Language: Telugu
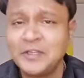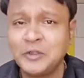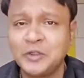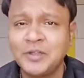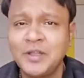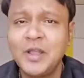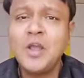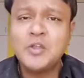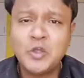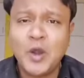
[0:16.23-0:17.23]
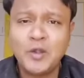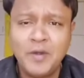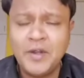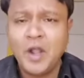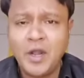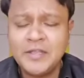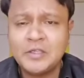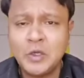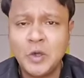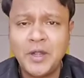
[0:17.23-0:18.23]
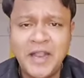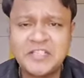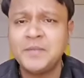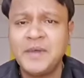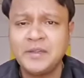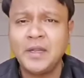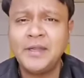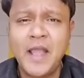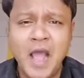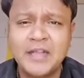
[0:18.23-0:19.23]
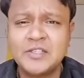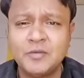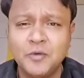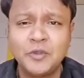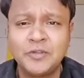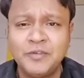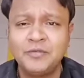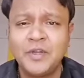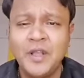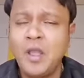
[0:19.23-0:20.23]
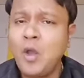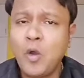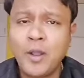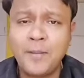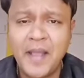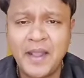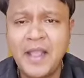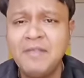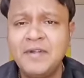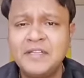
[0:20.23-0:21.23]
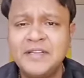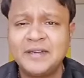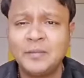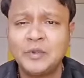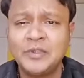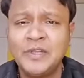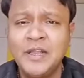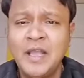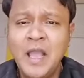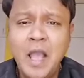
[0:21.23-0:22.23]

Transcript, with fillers: చరిత్ర ఉంది సో అటువంటి కాలేజీలో నెక్స్ట్ మంత్ అంటే ఆగస్టు ఫోర్త్ ఫిఫ్త్ని ఒక మెగా ఈవెంట్ జరగబోతుంది